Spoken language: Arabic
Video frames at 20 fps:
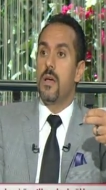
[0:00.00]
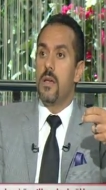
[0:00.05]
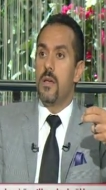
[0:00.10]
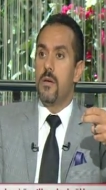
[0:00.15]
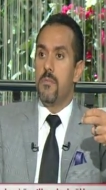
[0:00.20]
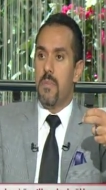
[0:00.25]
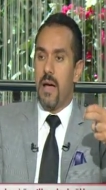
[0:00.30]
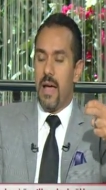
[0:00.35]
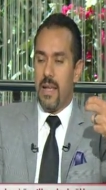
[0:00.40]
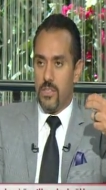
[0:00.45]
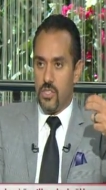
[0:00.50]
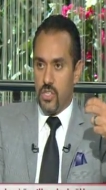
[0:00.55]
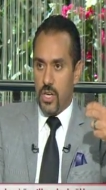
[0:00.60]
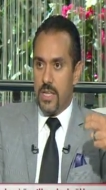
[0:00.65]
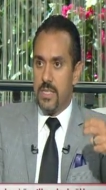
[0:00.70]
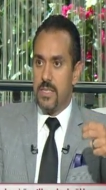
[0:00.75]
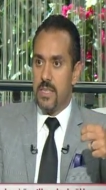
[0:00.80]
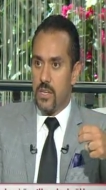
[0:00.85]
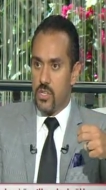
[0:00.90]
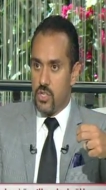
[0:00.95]
ما حدش
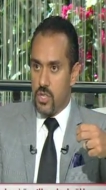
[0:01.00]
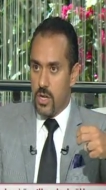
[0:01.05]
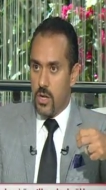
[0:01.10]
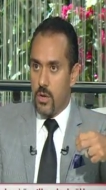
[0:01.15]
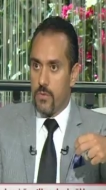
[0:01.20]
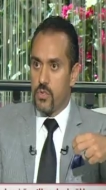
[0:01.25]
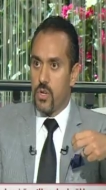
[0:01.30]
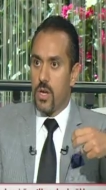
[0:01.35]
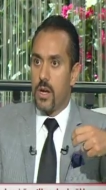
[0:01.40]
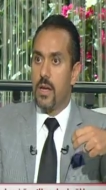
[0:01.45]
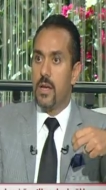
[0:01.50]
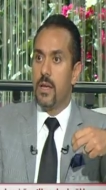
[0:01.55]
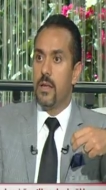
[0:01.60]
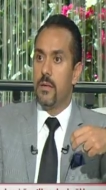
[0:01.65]
هينزل 20 كيلو يعني في شهر يعني ما